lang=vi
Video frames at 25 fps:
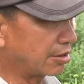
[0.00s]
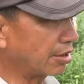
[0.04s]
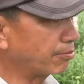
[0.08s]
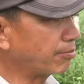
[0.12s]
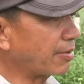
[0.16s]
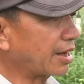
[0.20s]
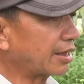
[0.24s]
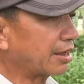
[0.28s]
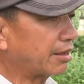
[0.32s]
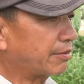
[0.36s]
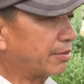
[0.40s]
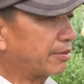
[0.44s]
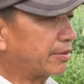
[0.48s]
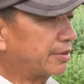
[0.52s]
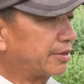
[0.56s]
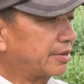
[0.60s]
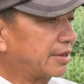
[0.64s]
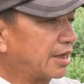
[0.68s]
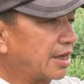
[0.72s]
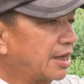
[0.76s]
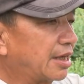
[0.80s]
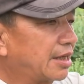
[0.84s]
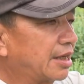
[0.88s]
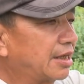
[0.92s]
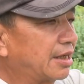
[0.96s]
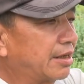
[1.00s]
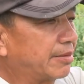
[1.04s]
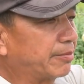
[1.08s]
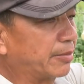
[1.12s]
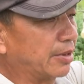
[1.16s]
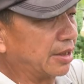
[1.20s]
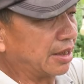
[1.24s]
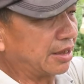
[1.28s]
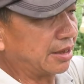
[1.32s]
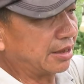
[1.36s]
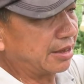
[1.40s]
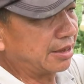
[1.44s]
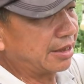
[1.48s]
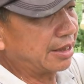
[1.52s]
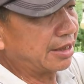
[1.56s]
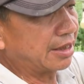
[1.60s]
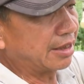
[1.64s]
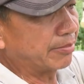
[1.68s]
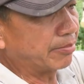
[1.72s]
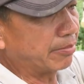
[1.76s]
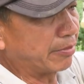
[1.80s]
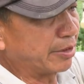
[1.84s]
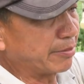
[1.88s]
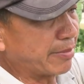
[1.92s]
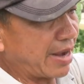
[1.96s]
trước mắt thì mình ờ, mình
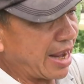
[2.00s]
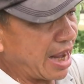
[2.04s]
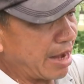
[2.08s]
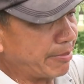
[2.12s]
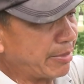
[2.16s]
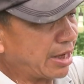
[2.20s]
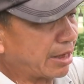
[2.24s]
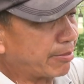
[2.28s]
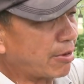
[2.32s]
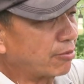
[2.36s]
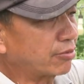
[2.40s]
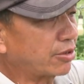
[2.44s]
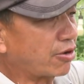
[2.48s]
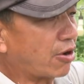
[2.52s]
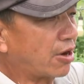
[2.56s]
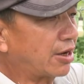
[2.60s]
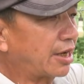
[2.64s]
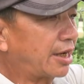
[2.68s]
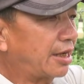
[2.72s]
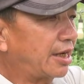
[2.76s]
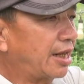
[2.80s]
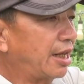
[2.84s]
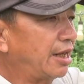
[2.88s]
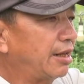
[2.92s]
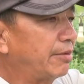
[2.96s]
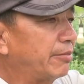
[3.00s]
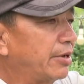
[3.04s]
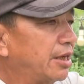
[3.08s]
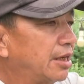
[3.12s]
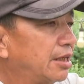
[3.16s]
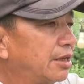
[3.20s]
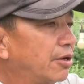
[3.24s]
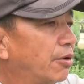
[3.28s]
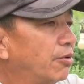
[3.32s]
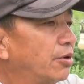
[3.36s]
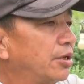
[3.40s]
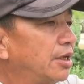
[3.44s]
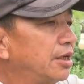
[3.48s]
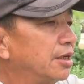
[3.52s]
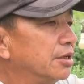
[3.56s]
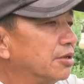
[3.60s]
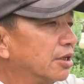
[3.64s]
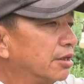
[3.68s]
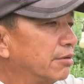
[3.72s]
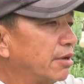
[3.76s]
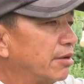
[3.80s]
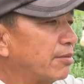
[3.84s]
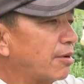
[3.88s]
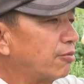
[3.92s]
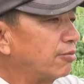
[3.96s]
mình bẻ mấy cái bông nhỏ này để mình nuôi
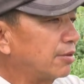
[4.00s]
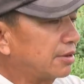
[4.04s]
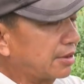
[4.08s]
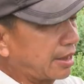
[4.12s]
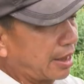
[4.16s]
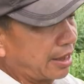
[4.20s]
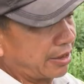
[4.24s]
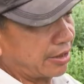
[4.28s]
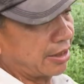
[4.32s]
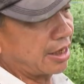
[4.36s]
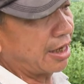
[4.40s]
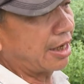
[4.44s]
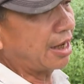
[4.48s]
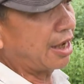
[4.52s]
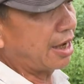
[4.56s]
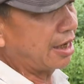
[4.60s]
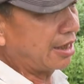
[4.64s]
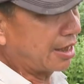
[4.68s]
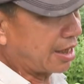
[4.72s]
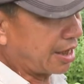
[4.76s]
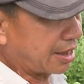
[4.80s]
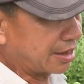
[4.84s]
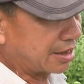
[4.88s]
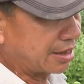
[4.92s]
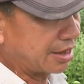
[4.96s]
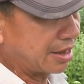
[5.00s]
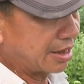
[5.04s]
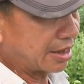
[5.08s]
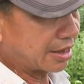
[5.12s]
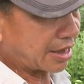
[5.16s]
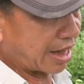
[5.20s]
được cái bông này cho nó lớn lên